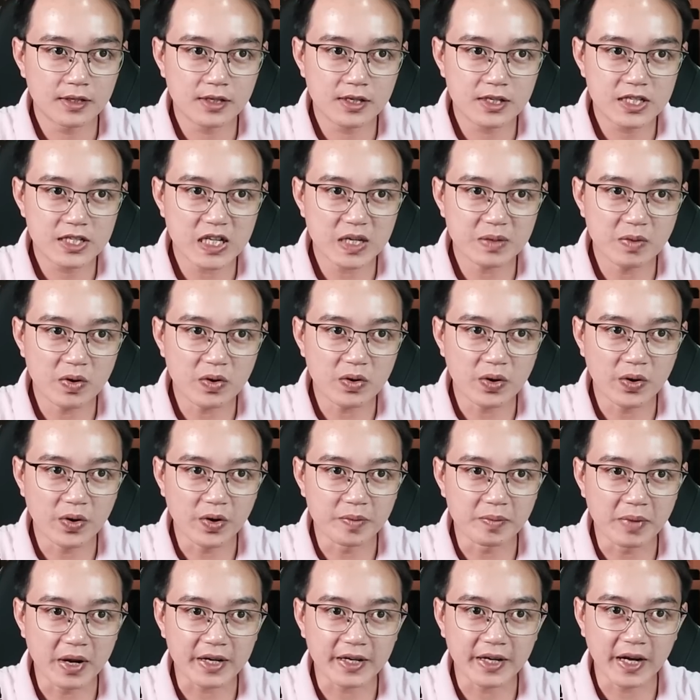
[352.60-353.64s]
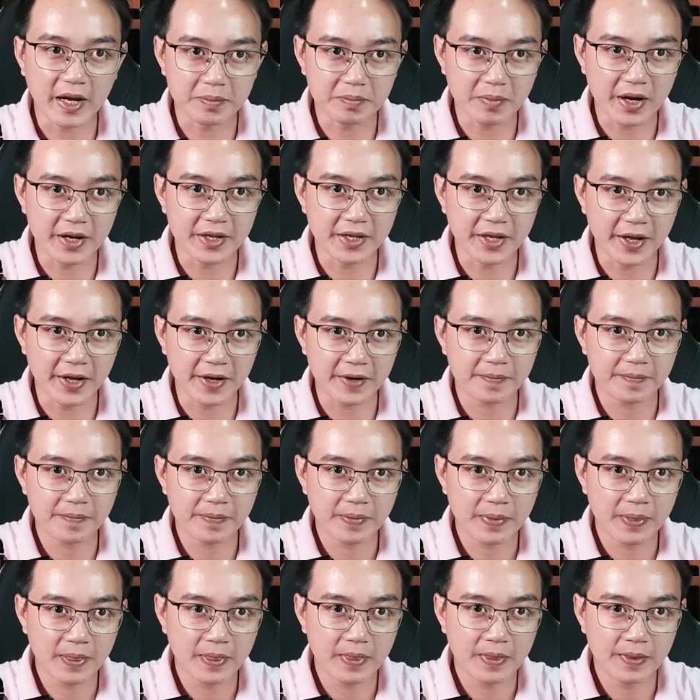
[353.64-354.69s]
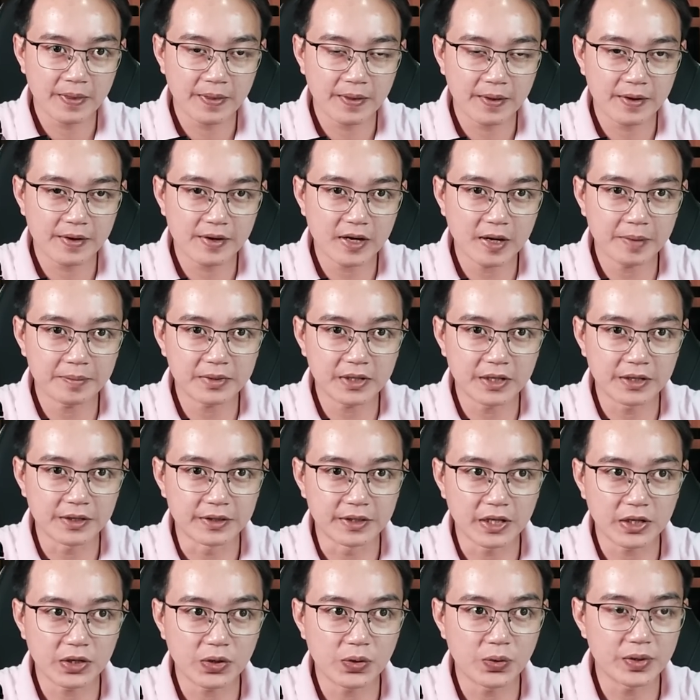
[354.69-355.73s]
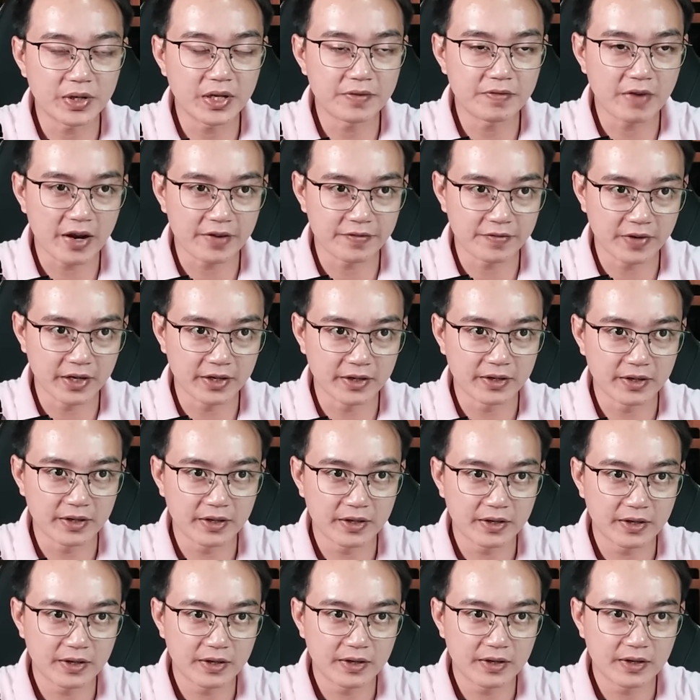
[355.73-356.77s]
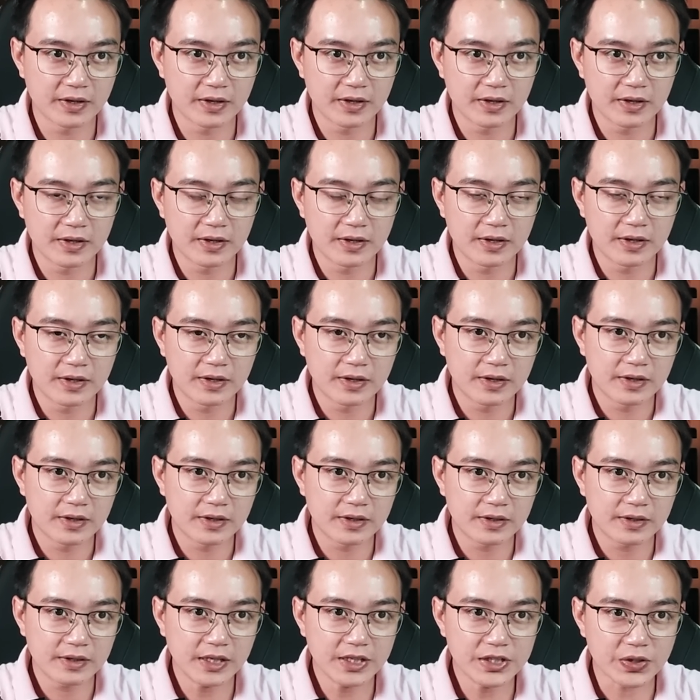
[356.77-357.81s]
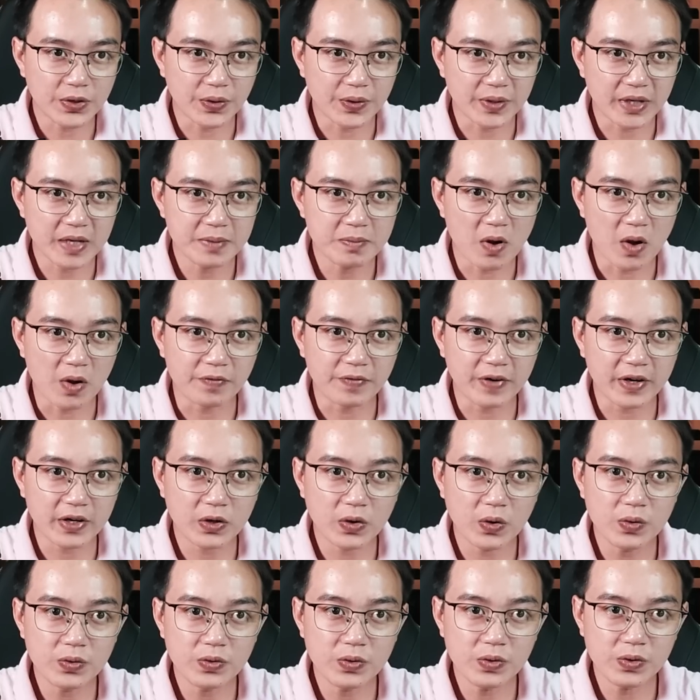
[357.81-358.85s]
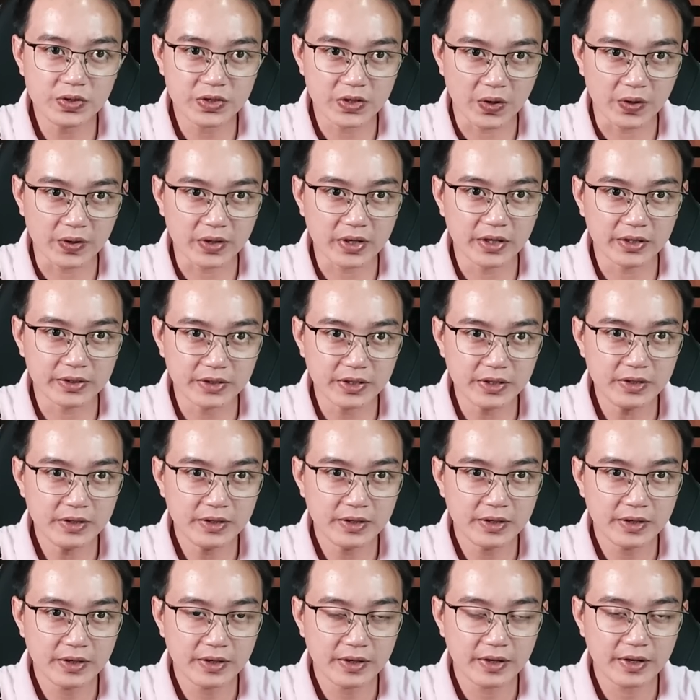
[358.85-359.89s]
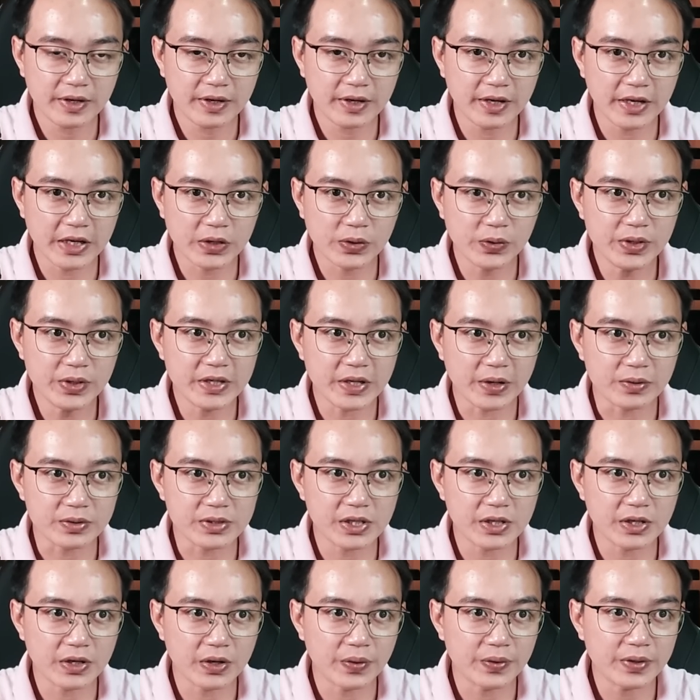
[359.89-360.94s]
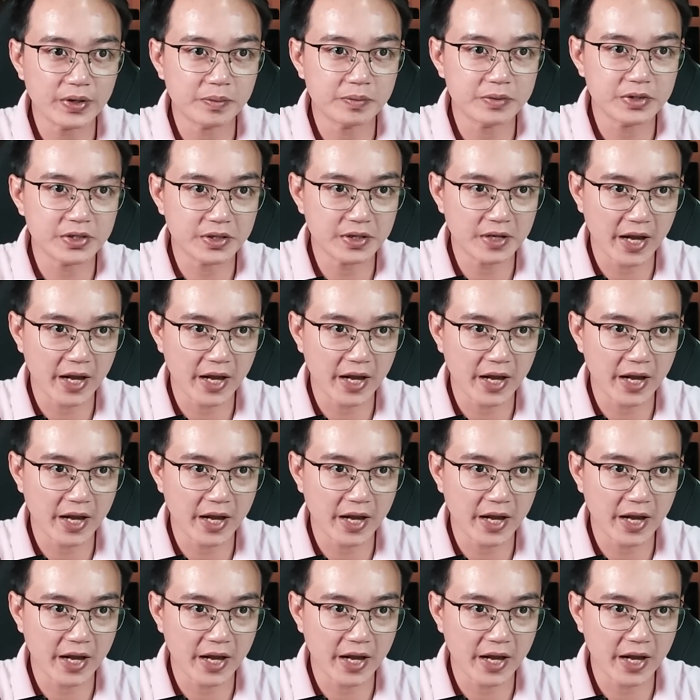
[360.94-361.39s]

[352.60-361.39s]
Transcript: Sau một hồi mặt nặng mày nhẹ, Nam Cường đã ngu đi vài phần. Thế rồi cả bọn phải cố nuốt trọn cơn tức để cúi đầu xin lỗi ông trưởng